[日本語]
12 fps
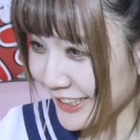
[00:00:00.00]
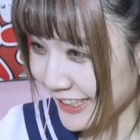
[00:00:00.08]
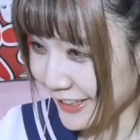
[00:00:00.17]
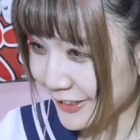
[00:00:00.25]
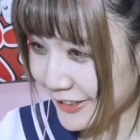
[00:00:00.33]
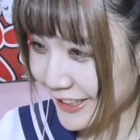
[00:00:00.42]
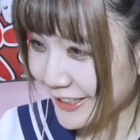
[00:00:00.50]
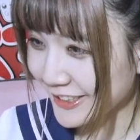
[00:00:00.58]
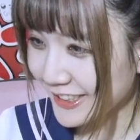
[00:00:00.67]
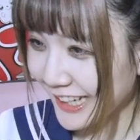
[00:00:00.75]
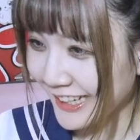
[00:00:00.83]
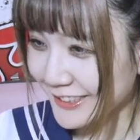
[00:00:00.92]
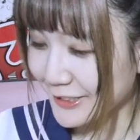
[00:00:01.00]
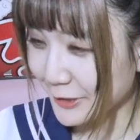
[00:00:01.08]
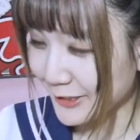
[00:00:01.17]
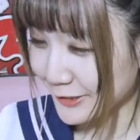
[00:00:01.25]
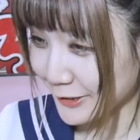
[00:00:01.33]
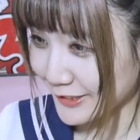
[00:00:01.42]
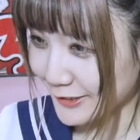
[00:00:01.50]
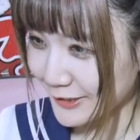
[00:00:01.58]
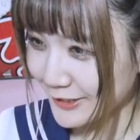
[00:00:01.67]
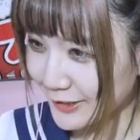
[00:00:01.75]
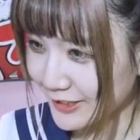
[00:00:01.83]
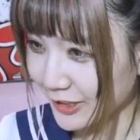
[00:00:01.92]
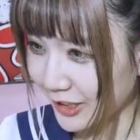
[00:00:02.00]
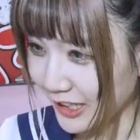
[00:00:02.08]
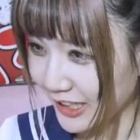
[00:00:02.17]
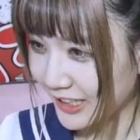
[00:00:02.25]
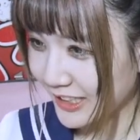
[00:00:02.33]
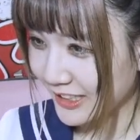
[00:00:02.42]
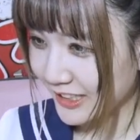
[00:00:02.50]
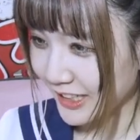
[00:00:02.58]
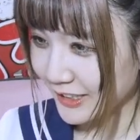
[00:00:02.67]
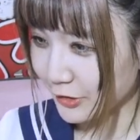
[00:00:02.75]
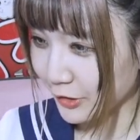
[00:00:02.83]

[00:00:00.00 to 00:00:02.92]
いるいるいるえ、すごいすごいすごいすごいすごいえ、